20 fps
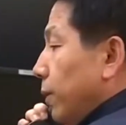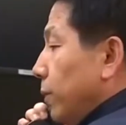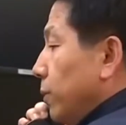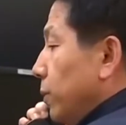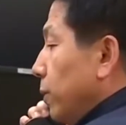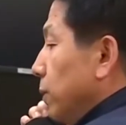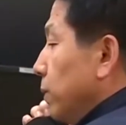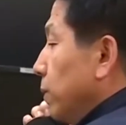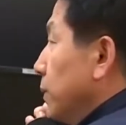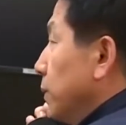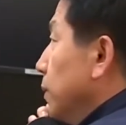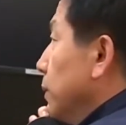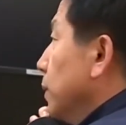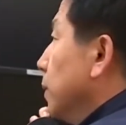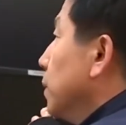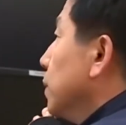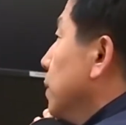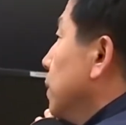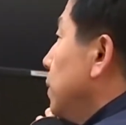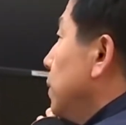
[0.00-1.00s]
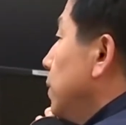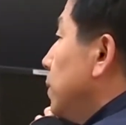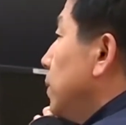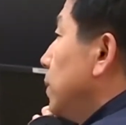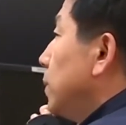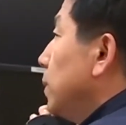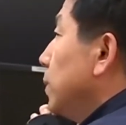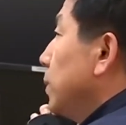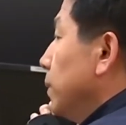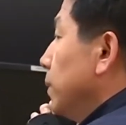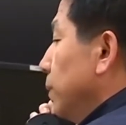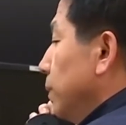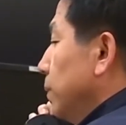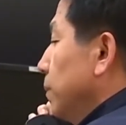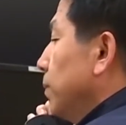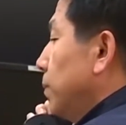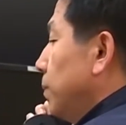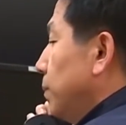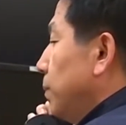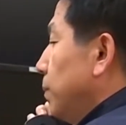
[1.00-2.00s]
thuận hòa bình thông qua đàm
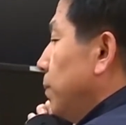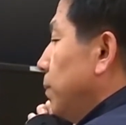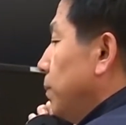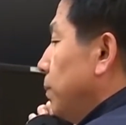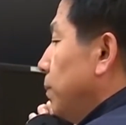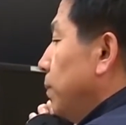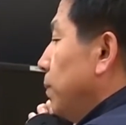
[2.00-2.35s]
phán nhưng